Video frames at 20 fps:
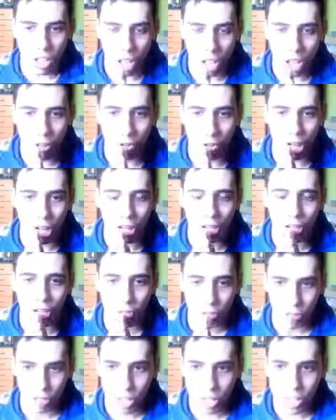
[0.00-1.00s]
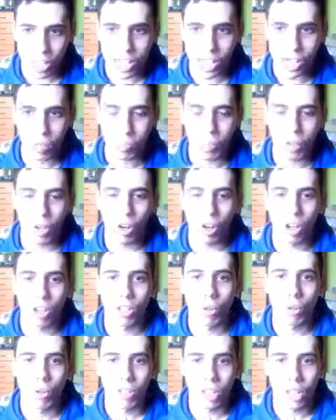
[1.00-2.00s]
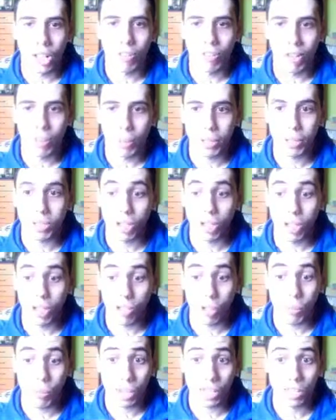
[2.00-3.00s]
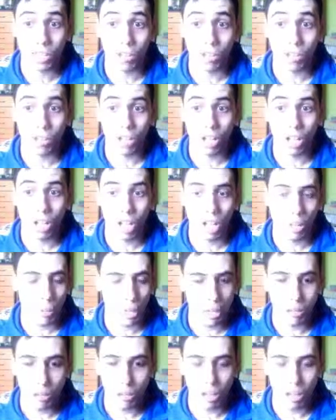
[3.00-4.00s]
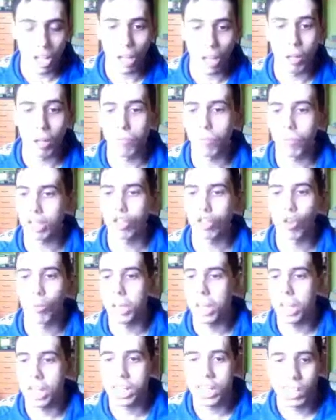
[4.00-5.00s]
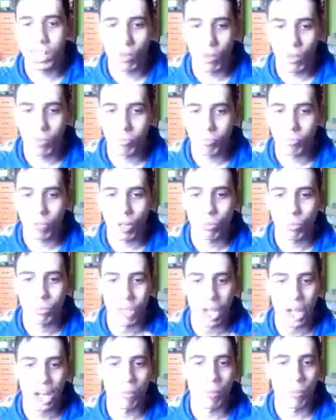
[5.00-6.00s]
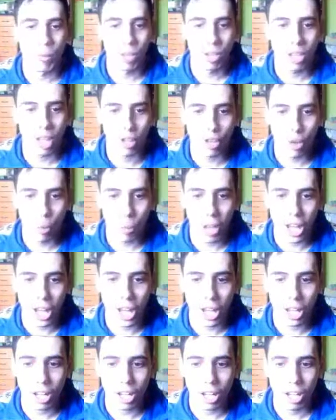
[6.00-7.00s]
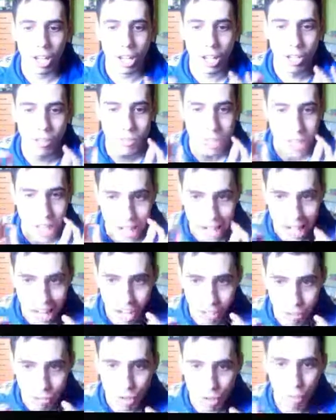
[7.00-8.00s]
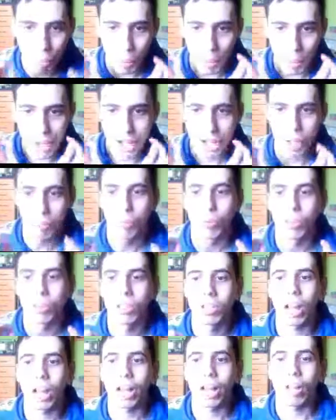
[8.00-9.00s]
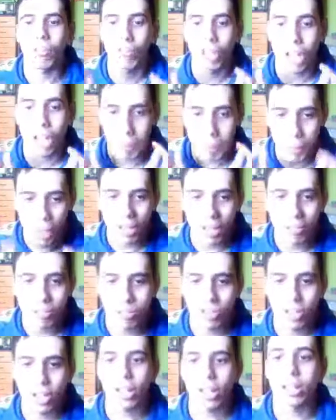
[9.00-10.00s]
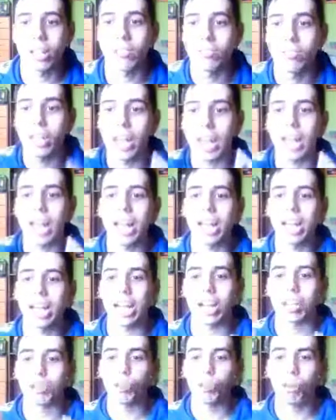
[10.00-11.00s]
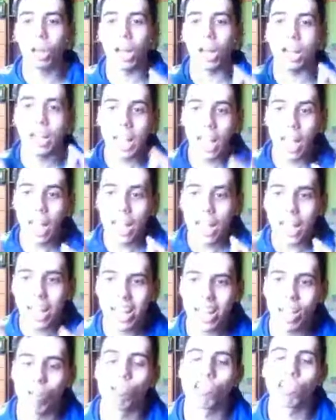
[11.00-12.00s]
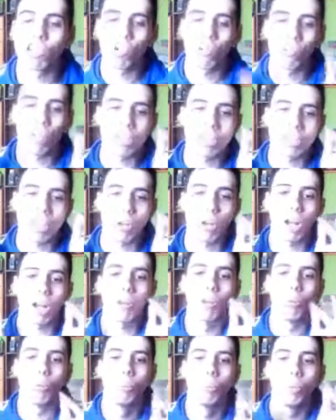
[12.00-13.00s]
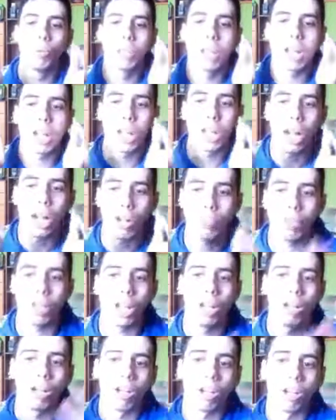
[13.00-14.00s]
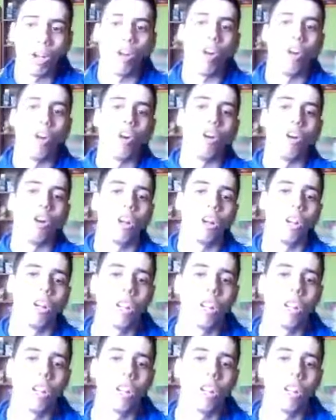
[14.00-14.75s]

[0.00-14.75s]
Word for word: allora è un teaser però devo dire veramente che sono rimasto allibito, è fatto benissimo è un trailer montato bene. Tra l'altro, porca puttana, finalmente delle creature aliene che non sono fatte con la computer grafica. Oh!